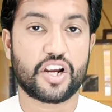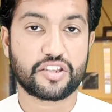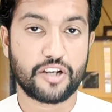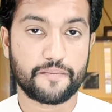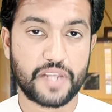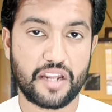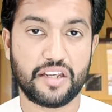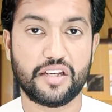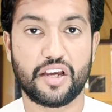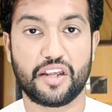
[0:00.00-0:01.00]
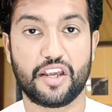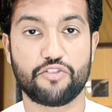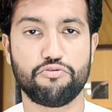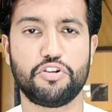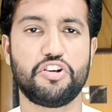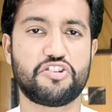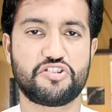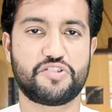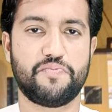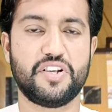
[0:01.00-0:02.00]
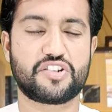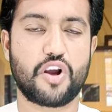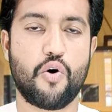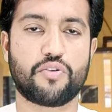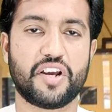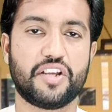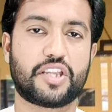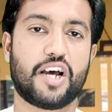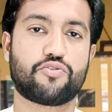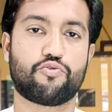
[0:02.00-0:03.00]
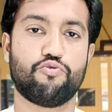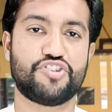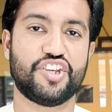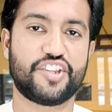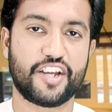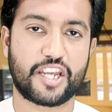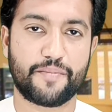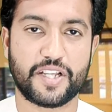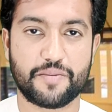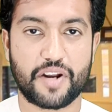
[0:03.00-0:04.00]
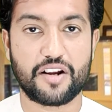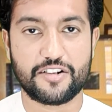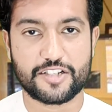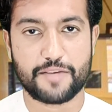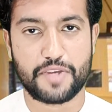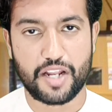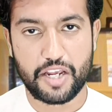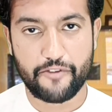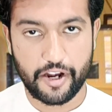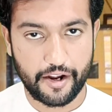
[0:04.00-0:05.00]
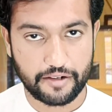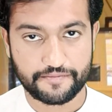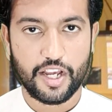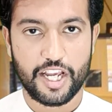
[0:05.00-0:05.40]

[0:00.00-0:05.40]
शर्त आप तय नहीं करेंगे तो इस चीज़ का होना ही था तो कुछ ही देर के बाद इमरान खान साहब जी लाइव आ गए